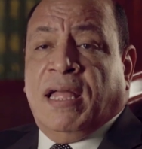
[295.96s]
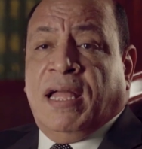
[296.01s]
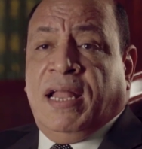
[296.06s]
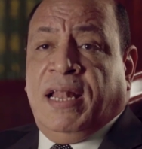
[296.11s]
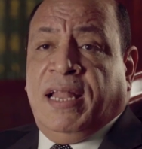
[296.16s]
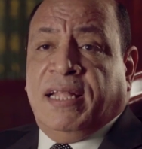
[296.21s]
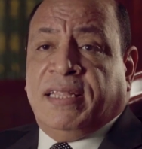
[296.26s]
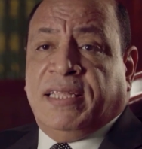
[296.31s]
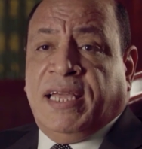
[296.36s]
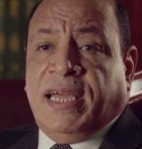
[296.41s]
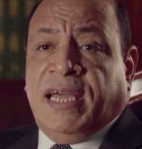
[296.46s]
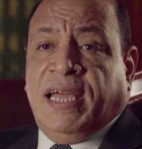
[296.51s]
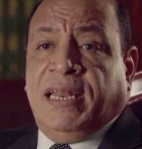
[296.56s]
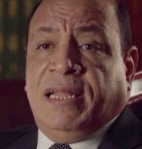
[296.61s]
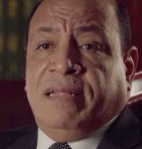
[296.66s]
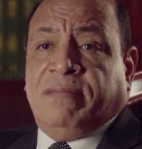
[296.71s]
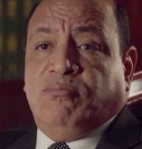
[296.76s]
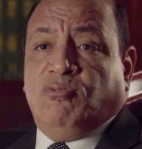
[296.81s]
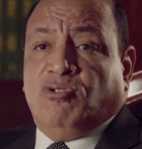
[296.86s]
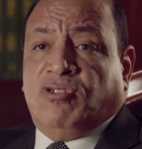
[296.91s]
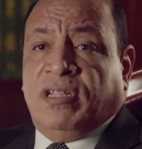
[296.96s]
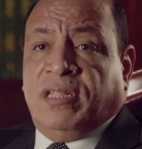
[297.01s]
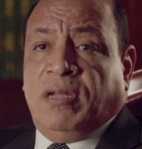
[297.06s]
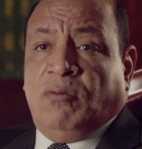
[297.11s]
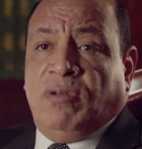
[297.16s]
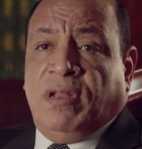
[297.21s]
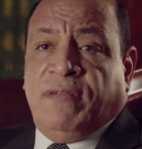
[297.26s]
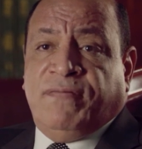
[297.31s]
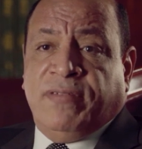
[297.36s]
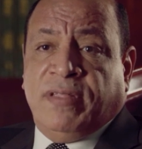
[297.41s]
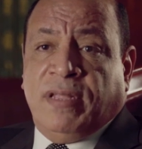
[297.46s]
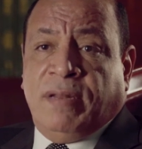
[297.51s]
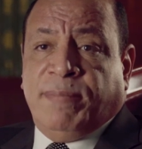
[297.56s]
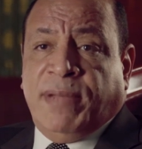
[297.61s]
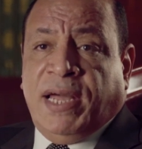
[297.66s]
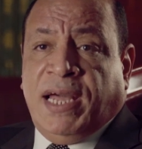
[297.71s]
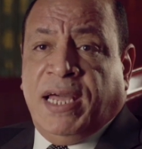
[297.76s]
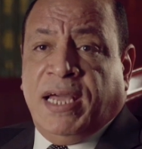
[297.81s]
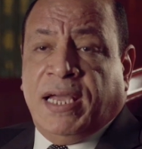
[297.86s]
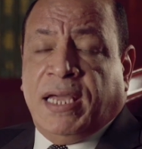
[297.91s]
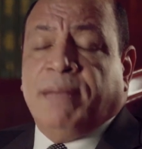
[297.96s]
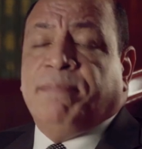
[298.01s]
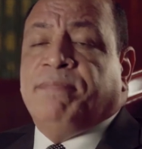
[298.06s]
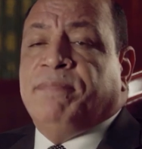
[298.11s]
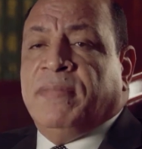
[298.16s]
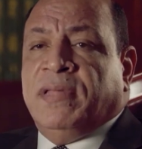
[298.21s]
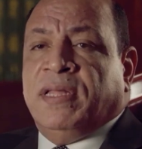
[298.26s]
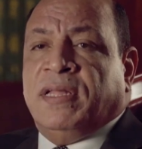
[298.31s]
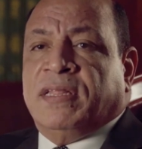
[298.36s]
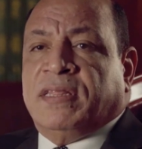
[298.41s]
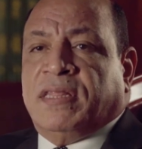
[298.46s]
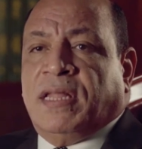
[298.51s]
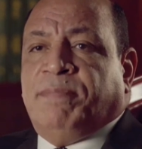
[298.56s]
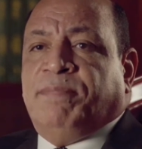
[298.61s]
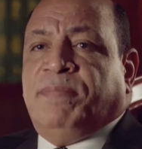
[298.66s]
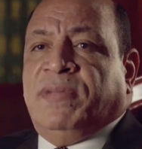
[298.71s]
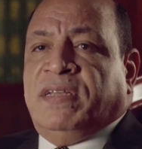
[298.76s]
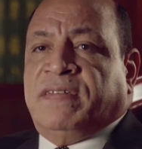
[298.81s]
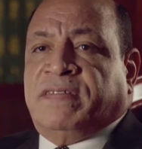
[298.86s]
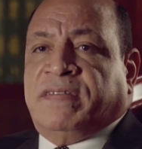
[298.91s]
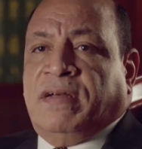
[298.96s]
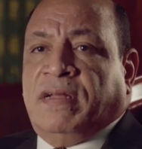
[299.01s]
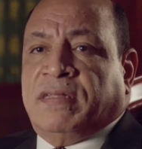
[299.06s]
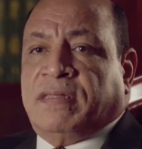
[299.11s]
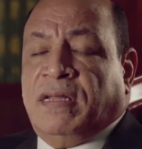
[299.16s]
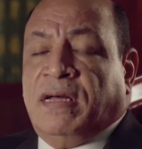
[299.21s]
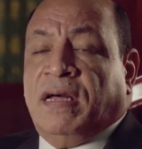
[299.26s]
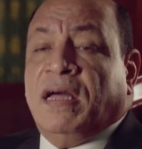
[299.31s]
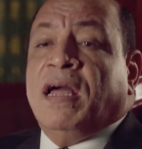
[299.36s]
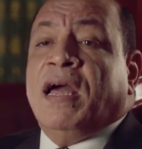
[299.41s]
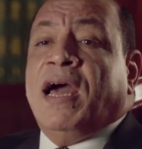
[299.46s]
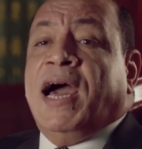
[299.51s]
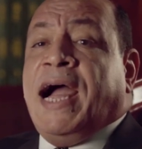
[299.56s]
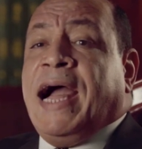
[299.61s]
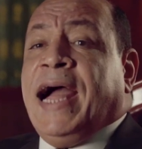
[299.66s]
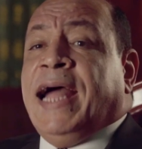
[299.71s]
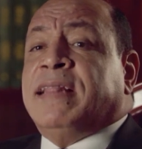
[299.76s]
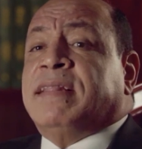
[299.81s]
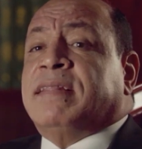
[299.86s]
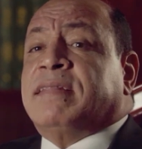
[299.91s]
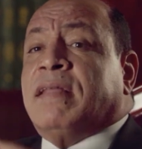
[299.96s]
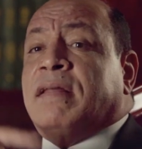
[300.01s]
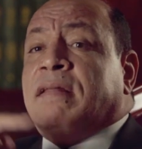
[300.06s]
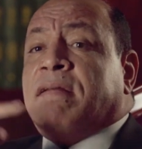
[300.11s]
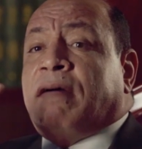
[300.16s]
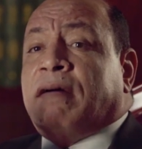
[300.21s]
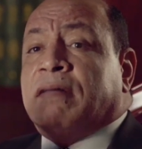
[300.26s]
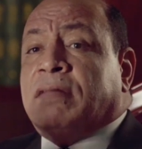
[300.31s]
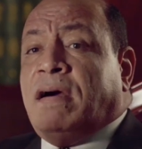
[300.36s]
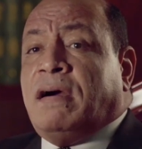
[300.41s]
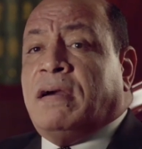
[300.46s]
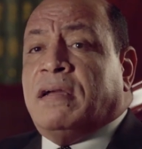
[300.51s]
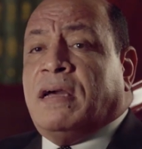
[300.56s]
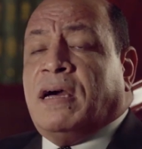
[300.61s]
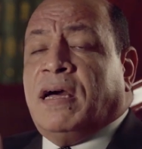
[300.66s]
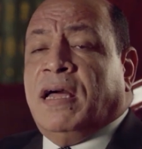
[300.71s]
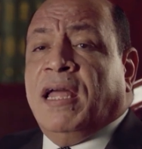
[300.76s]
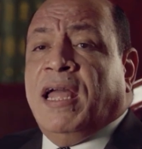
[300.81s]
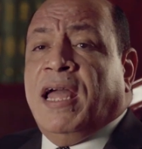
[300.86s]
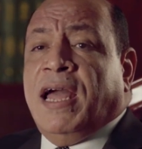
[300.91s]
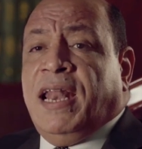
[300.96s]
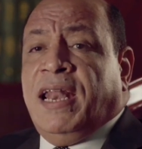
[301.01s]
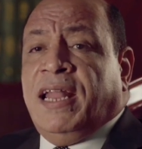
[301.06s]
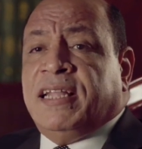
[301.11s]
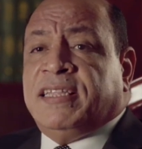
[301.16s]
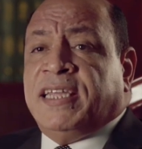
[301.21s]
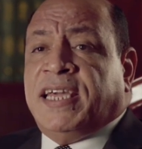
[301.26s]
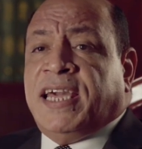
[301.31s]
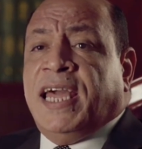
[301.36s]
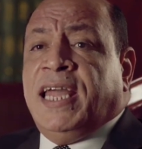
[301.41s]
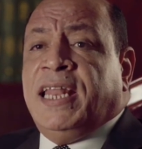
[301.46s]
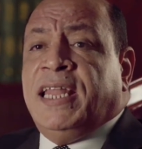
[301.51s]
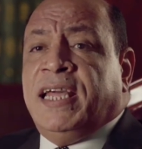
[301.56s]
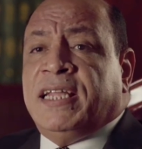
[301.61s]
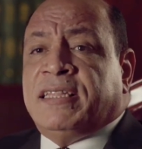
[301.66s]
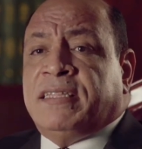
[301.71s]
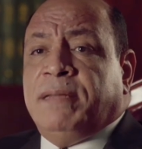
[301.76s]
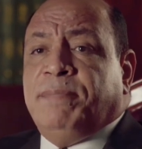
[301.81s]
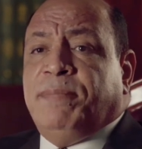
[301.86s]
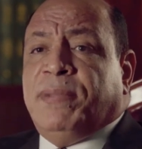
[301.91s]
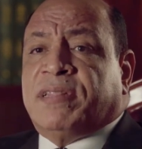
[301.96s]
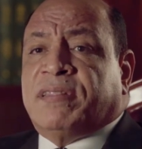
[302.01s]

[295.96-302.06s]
التي كانت متداولة في المحاكم تم إسقاطها حتى القضايا التي كان يتم